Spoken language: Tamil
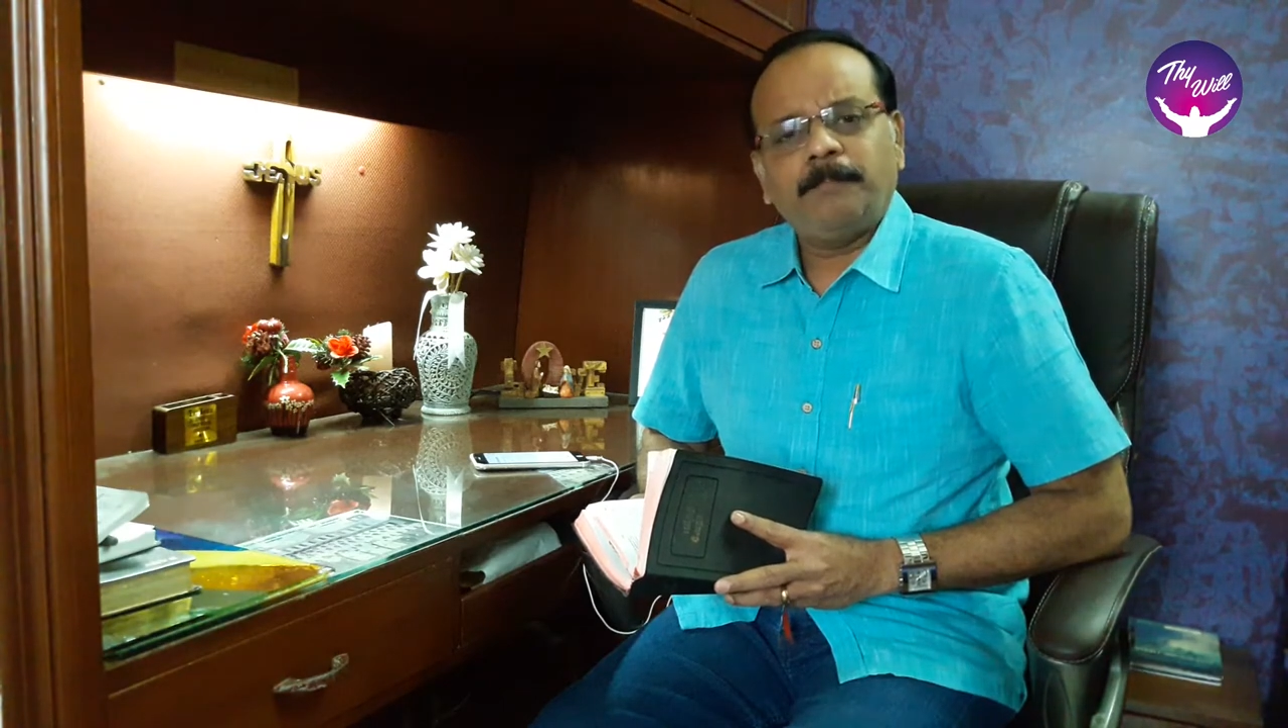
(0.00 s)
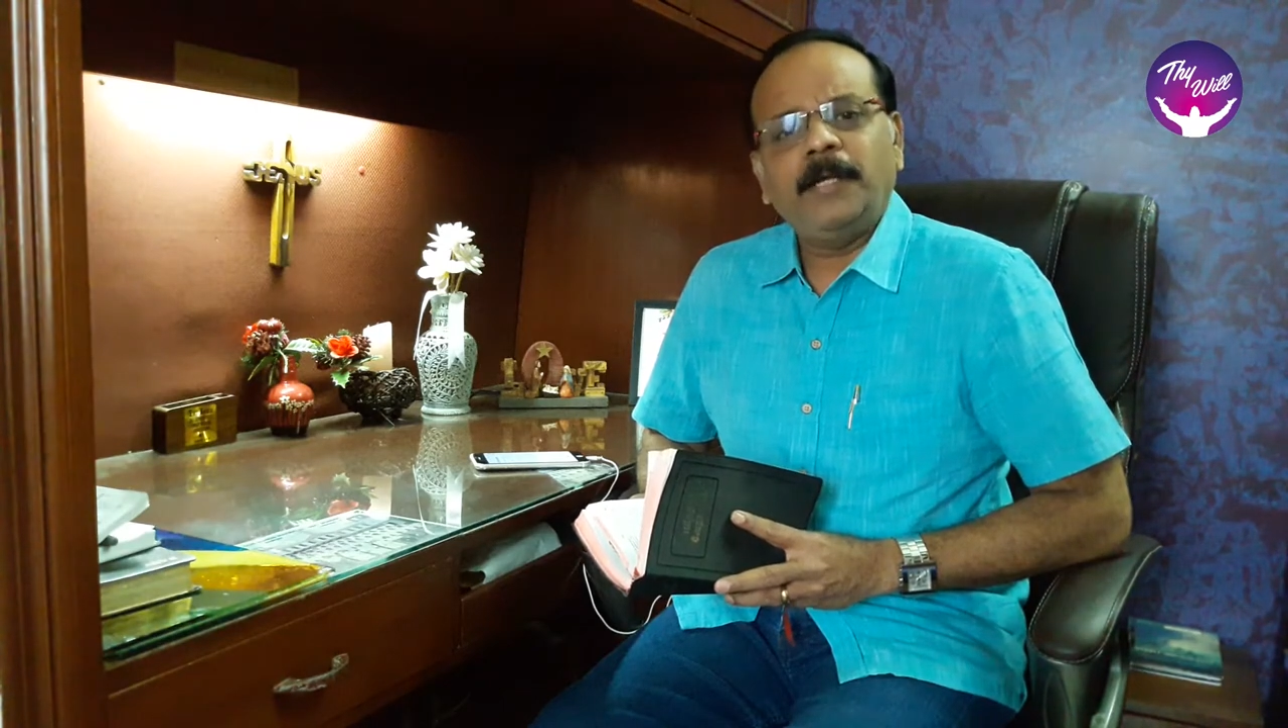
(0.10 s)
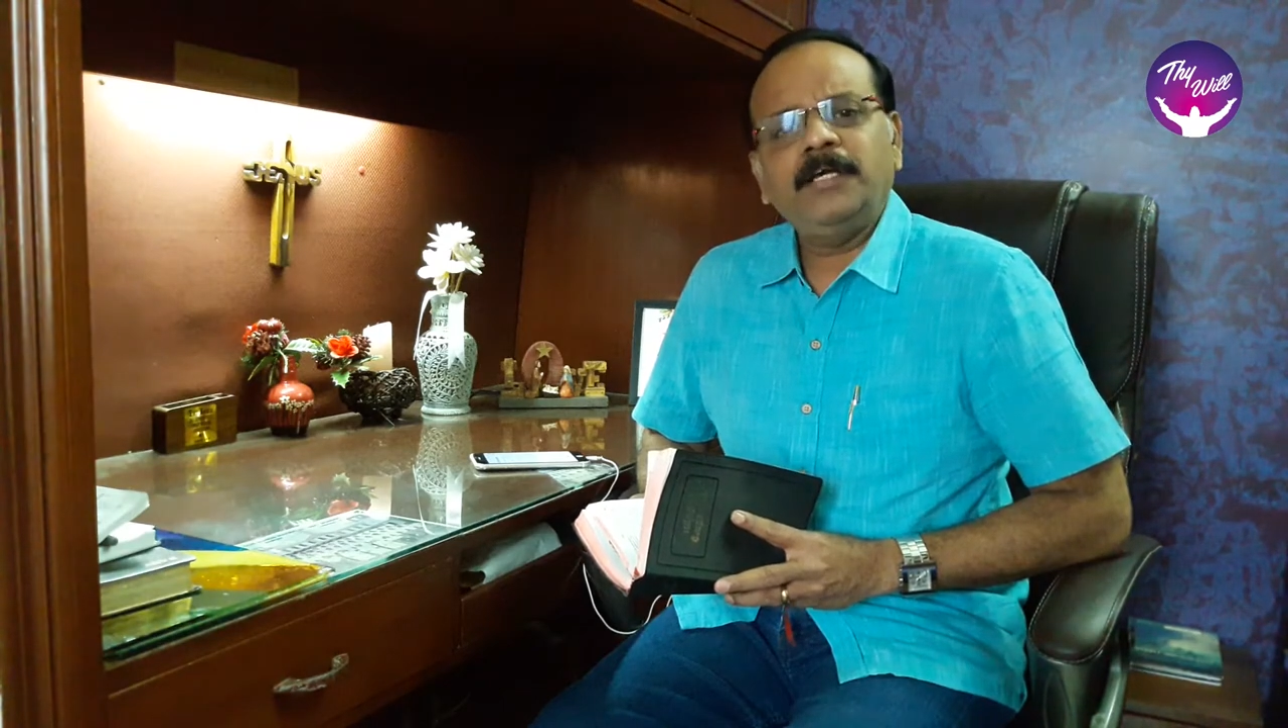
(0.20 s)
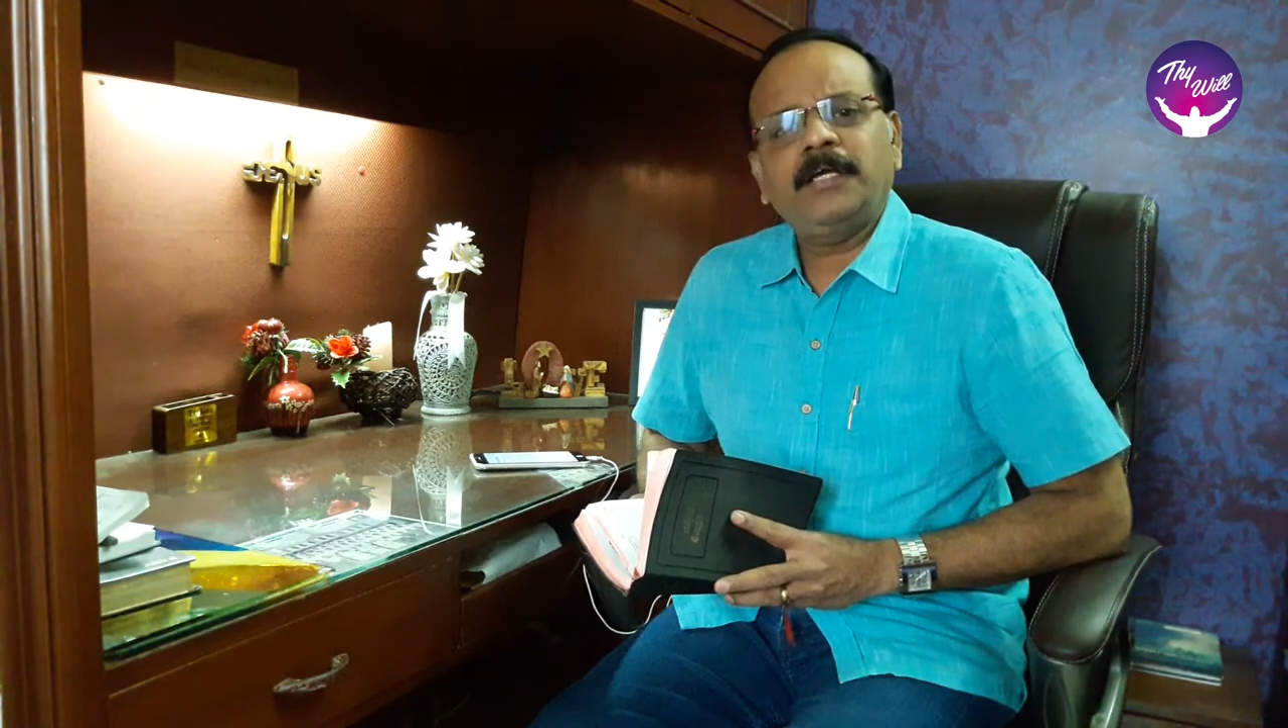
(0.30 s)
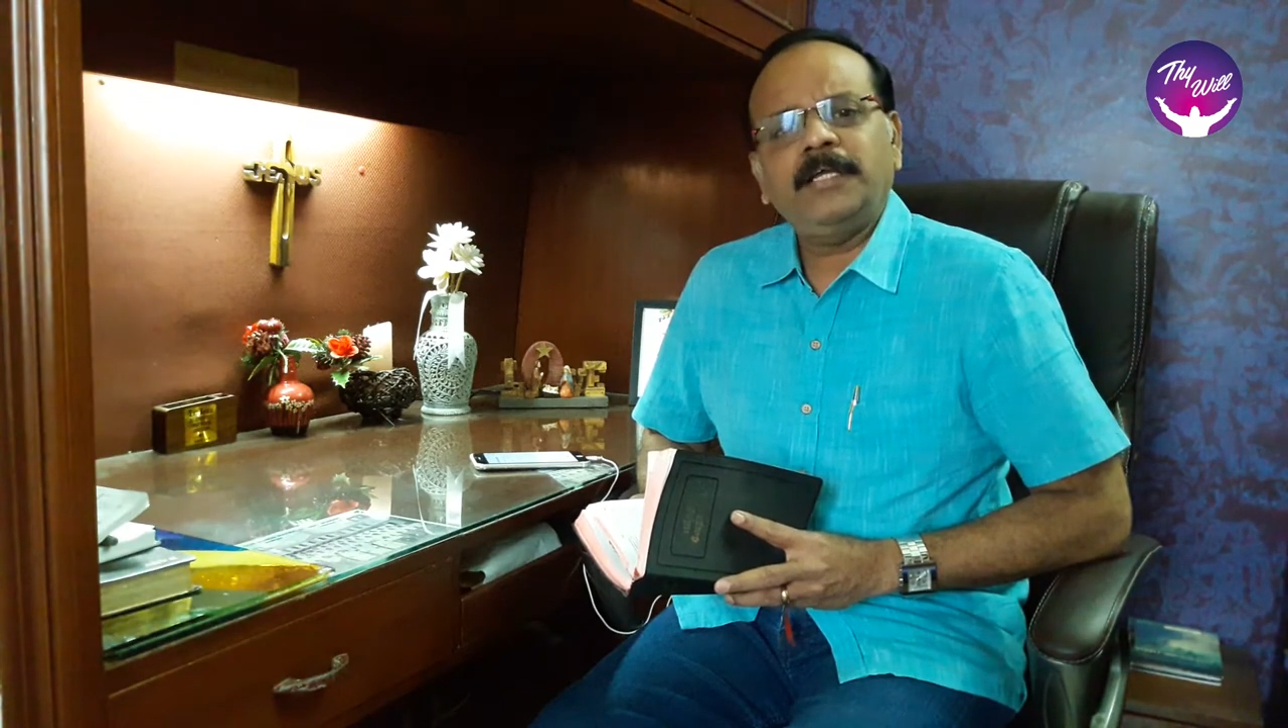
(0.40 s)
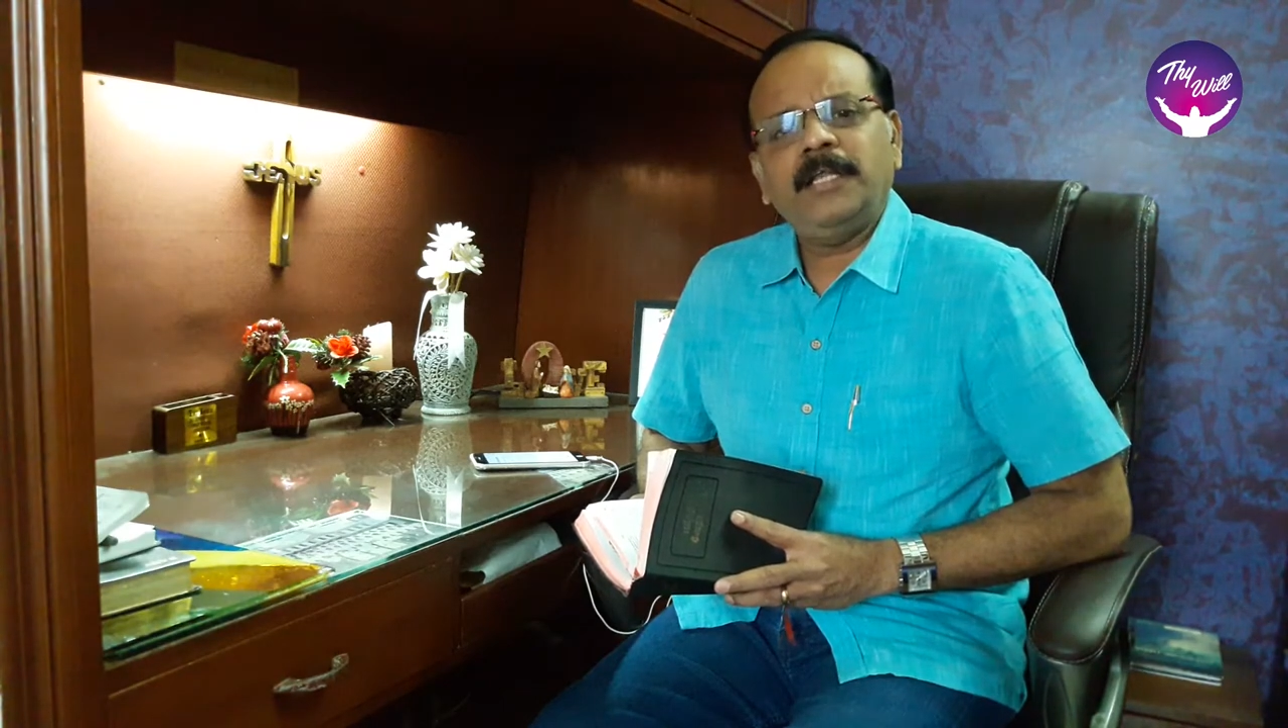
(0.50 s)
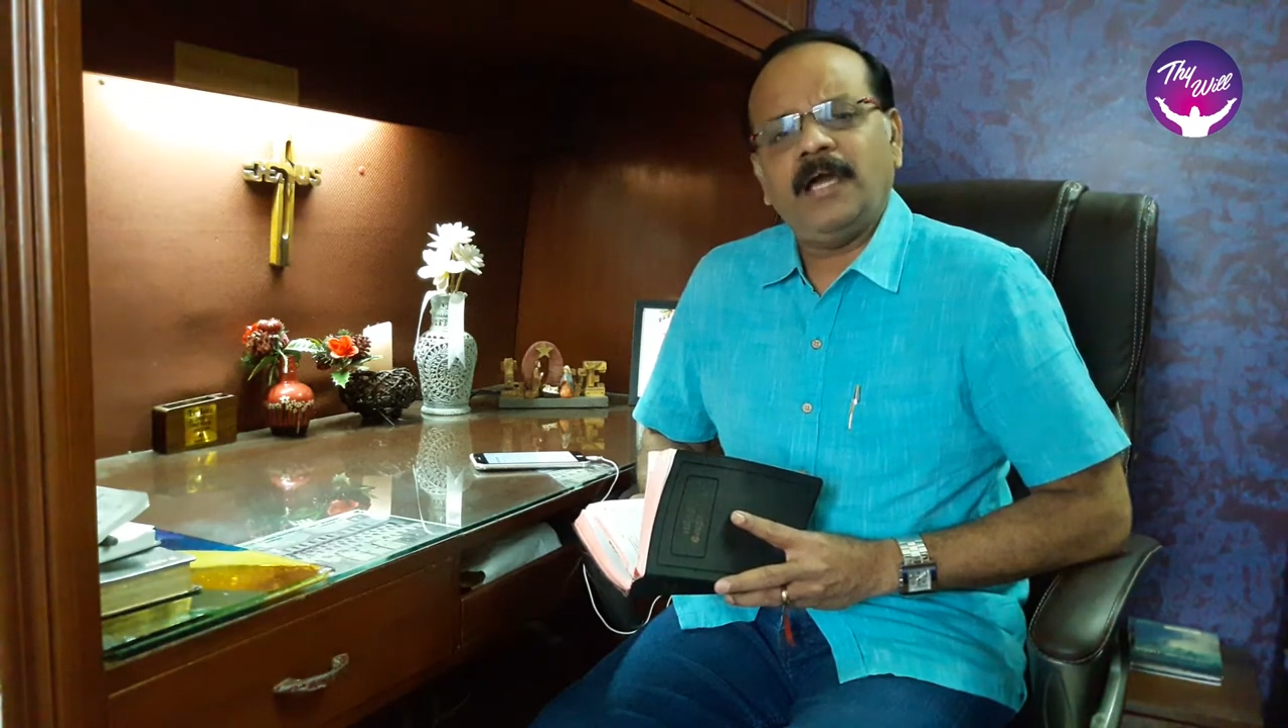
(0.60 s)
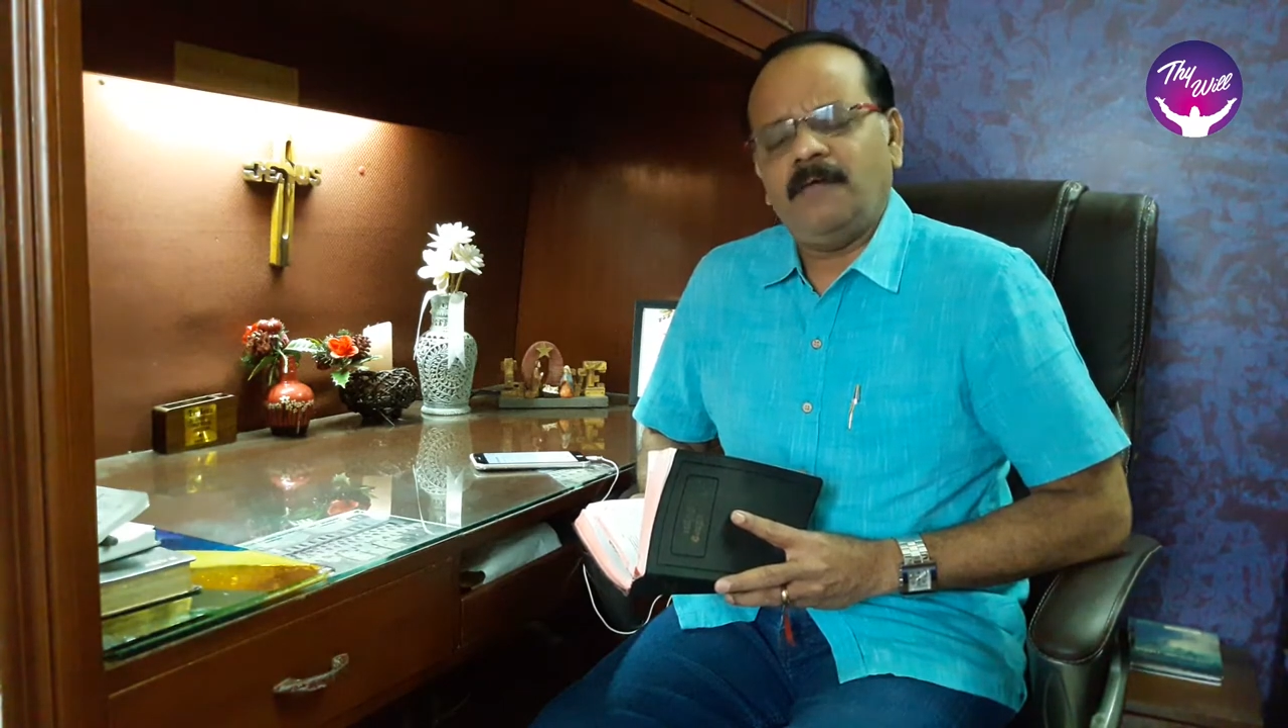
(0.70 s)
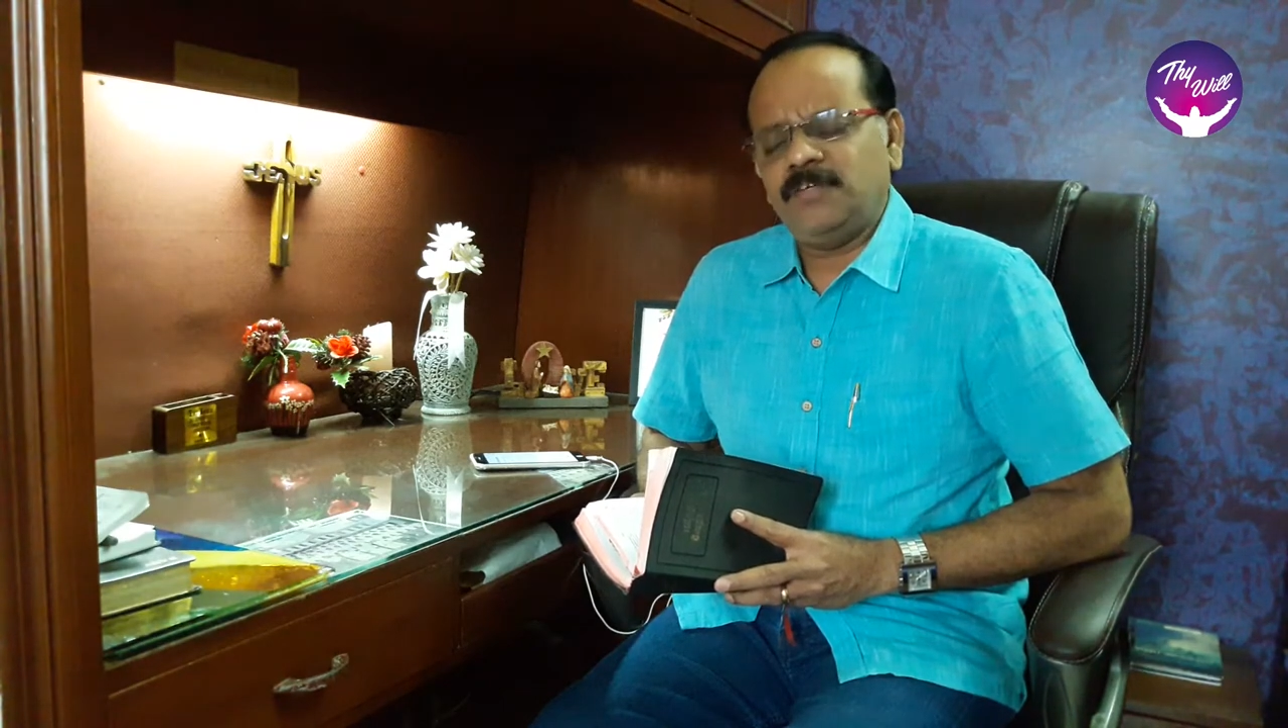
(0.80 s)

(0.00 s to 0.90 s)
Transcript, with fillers: படுக்கையில